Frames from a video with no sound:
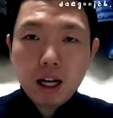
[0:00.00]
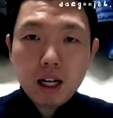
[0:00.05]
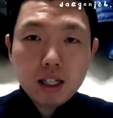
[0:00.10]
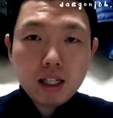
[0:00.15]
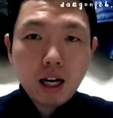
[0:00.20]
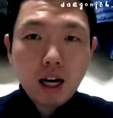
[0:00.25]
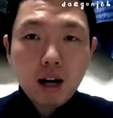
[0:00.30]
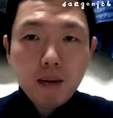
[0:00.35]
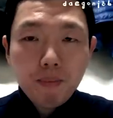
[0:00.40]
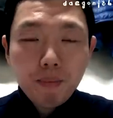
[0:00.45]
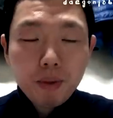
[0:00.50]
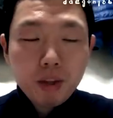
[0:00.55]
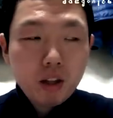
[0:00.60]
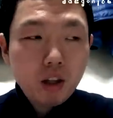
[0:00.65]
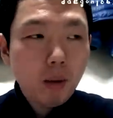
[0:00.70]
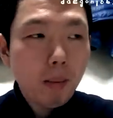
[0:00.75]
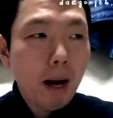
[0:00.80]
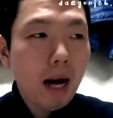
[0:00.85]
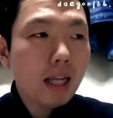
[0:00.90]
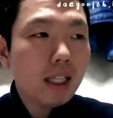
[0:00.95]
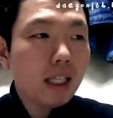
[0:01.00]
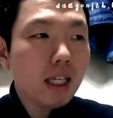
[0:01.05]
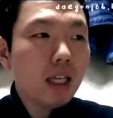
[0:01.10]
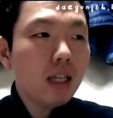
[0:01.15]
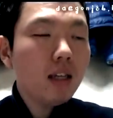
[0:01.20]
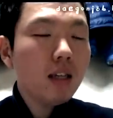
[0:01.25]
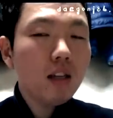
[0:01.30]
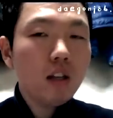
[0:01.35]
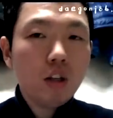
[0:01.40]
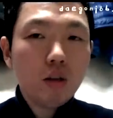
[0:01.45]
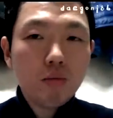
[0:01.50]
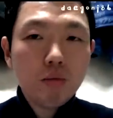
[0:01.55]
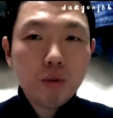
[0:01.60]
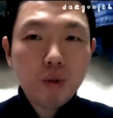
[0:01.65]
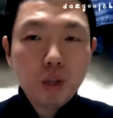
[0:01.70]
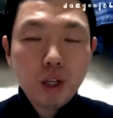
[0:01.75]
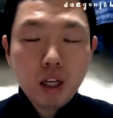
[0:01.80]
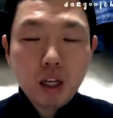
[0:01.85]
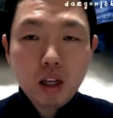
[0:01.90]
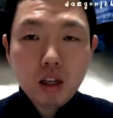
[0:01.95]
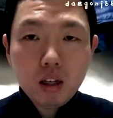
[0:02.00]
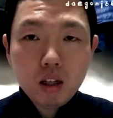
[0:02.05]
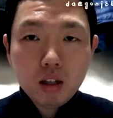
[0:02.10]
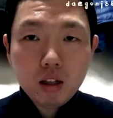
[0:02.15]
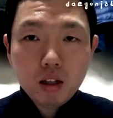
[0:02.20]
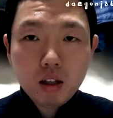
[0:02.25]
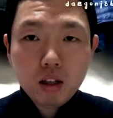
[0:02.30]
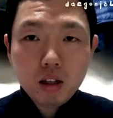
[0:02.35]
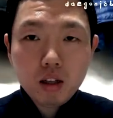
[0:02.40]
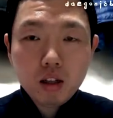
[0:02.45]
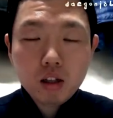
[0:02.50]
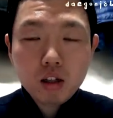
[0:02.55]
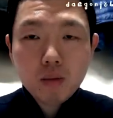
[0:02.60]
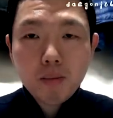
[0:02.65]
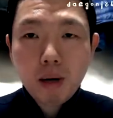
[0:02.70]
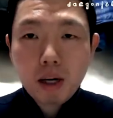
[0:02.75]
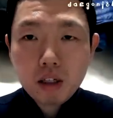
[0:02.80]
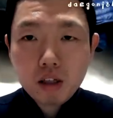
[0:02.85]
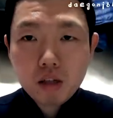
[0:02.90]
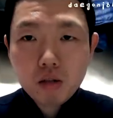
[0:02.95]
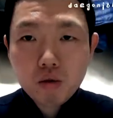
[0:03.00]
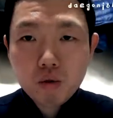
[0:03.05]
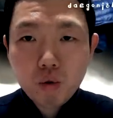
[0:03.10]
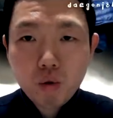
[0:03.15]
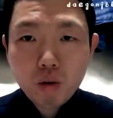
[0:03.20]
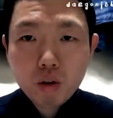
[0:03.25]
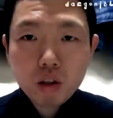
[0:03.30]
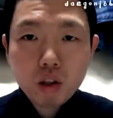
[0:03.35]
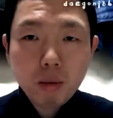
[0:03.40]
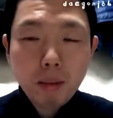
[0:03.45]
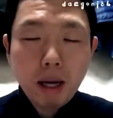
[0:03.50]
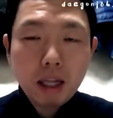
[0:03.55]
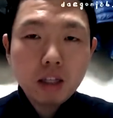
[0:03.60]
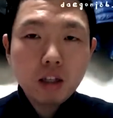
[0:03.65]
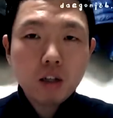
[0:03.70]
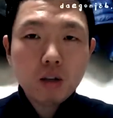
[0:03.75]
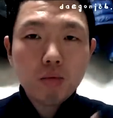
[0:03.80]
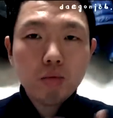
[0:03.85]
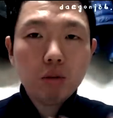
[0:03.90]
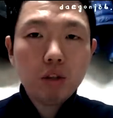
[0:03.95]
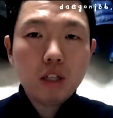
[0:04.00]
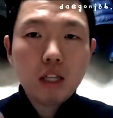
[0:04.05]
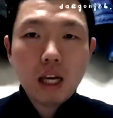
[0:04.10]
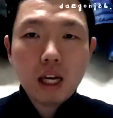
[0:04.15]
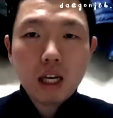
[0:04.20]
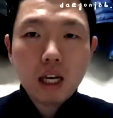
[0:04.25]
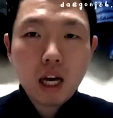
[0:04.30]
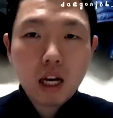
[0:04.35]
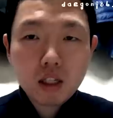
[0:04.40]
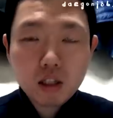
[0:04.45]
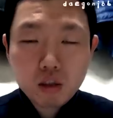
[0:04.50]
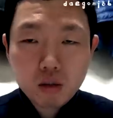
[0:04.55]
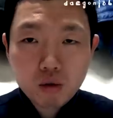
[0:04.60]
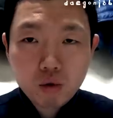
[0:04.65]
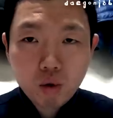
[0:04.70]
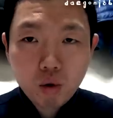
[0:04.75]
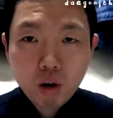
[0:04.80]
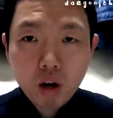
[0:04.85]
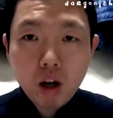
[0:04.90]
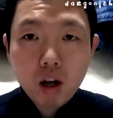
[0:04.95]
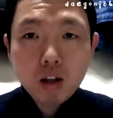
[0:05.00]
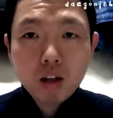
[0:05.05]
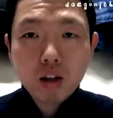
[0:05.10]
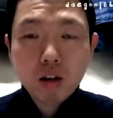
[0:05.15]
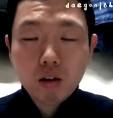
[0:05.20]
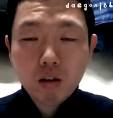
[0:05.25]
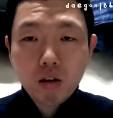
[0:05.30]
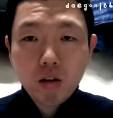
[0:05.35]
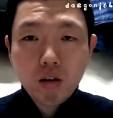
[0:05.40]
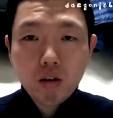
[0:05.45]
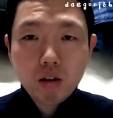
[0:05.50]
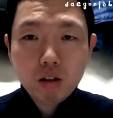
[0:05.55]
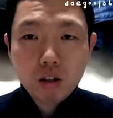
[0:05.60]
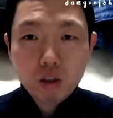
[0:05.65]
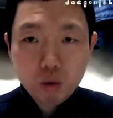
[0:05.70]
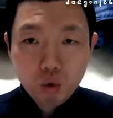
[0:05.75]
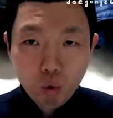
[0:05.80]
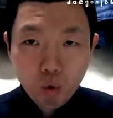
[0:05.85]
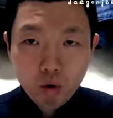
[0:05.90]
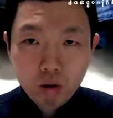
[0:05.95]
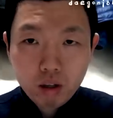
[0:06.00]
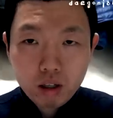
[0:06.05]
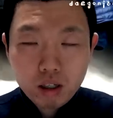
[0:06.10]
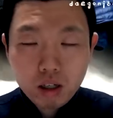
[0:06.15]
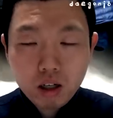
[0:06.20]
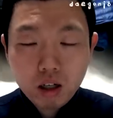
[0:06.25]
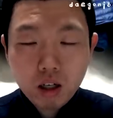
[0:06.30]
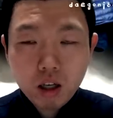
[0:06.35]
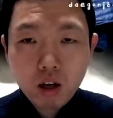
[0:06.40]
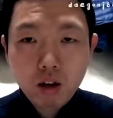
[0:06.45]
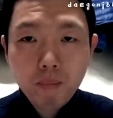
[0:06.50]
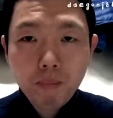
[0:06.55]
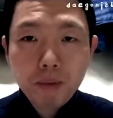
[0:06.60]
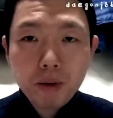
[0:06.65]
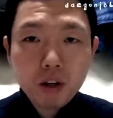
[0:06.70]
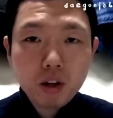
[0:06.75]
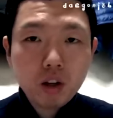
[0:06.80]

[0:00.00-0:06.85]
자, 더 많이 여러분들이 연습하실수록 더 많이 여러분들이 얘기하실수록 더 이제 좋을 거라 생각해요.